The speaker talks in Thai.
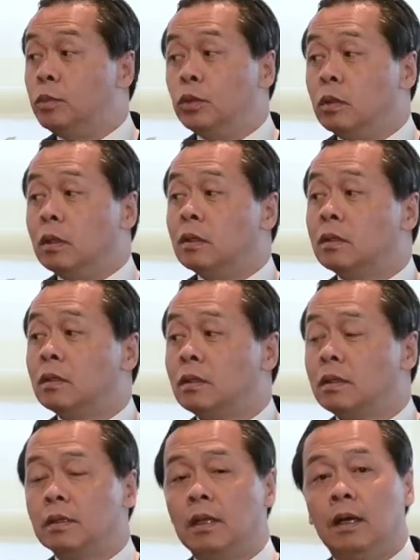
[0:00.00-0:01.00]
องพูดถึง
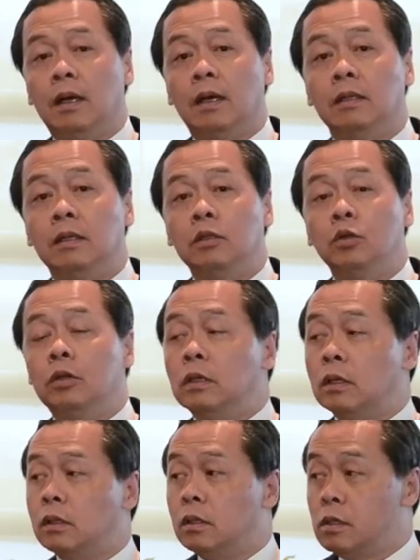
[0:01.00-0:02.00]
ถึงจุดห
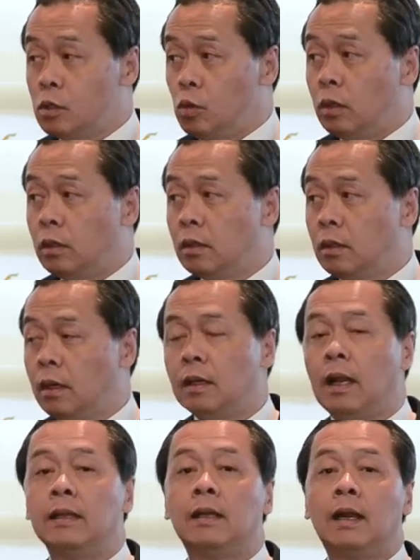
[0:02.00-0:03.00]
นึ่งก็คือศูนย์ห
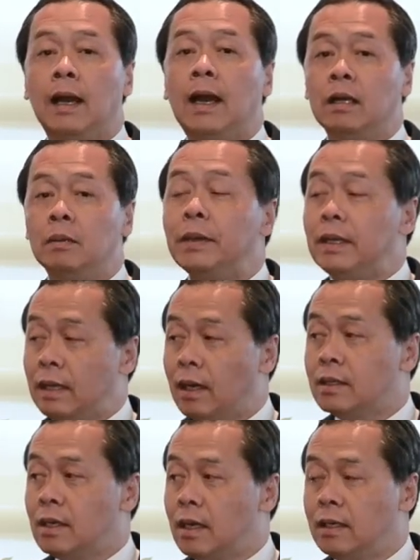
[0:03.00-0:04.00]
ลายธนาคารก็เป็น
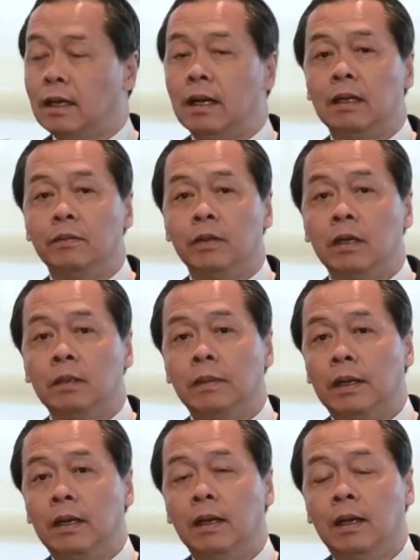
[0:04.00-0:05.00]
ลักษณะอย่างนั้นเพราะงั้น
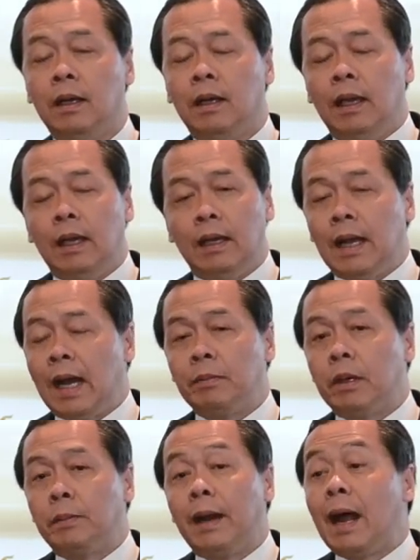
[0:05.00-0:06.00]
มันเหตุการ
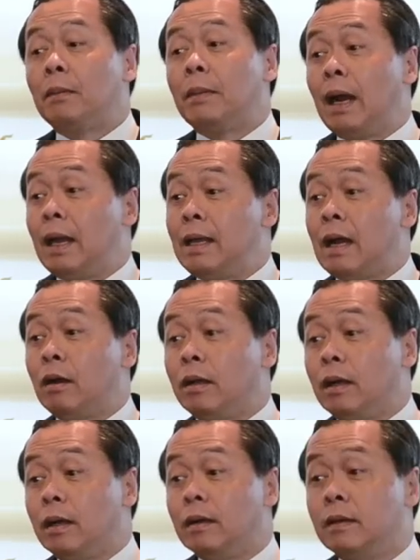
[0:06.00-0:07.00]
ณ์มันประดังมาหลายอย่างด้
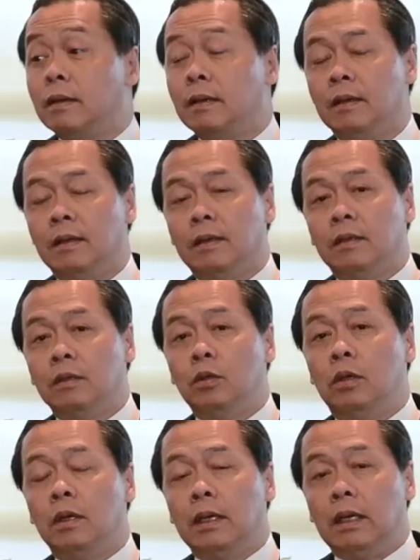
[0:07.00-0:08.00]
วยกัน
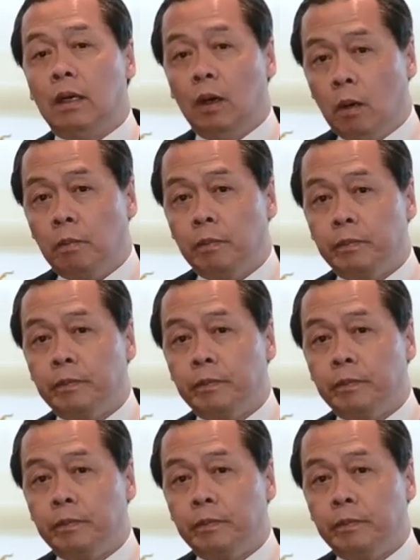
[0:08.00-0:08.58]
ธุรกิจล้ม